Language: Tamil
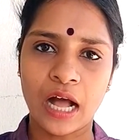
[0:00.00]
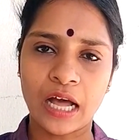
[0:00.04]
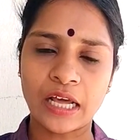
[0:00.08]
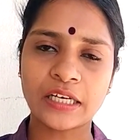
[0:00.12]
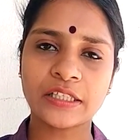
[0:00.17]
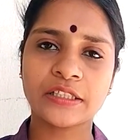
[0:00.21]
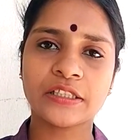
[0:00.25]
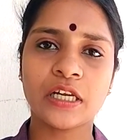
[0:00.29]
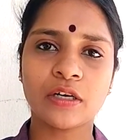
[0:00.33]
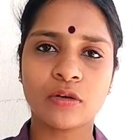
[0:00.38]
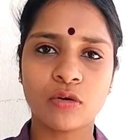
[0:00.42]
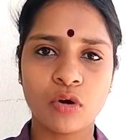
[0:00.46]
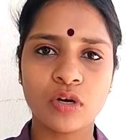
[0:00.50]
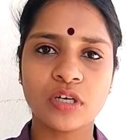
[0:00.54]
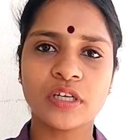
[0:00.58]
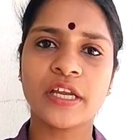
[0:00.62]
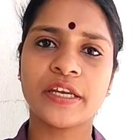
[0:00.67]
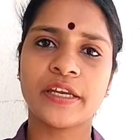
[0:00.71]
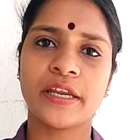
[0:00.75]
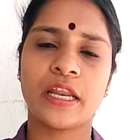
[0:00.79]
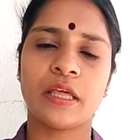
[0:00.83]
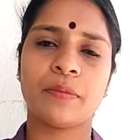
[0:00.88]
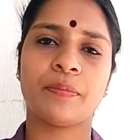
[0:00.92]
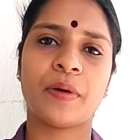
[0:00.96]
அரசியல்
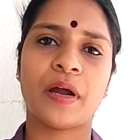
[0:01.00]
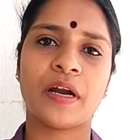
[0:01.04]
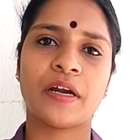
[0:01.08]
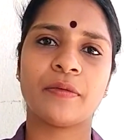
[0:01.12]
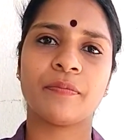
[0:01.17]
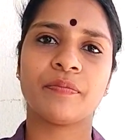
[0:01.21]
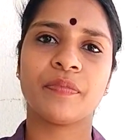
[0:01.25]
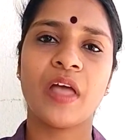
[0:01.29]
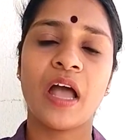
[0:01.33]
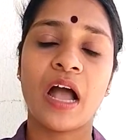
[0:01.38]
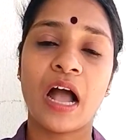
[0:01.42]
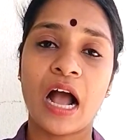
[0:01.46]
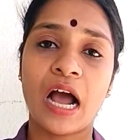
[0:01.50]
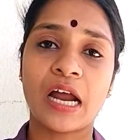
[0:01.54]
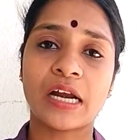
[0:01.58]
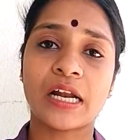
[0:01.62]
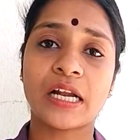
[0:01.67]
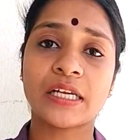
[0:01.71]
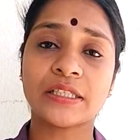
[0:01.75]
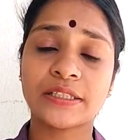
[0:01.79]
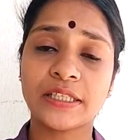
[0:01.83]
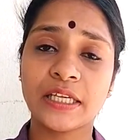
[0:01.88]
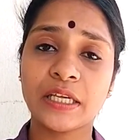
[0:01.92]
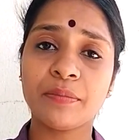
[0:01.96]
கொள்கை நிலைப்பாடு
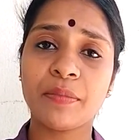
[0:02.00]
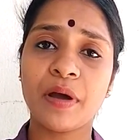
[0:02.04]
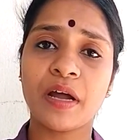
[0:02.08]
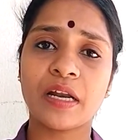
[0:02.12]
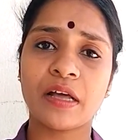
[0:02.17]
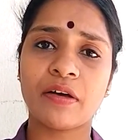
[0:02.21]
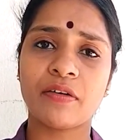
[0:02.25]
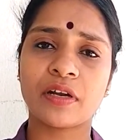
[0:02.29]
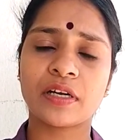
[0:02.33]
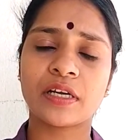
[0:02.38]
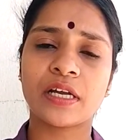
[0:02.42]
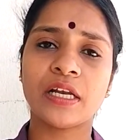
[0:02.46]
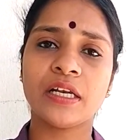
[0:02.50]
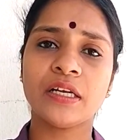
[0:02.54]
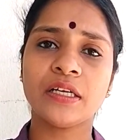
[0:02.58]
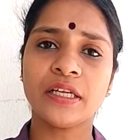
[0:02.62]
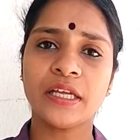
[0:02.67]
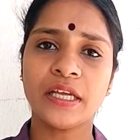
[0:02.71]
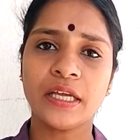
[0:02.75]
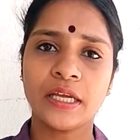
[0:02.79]
ஆனால் சீமான் அவர்கள்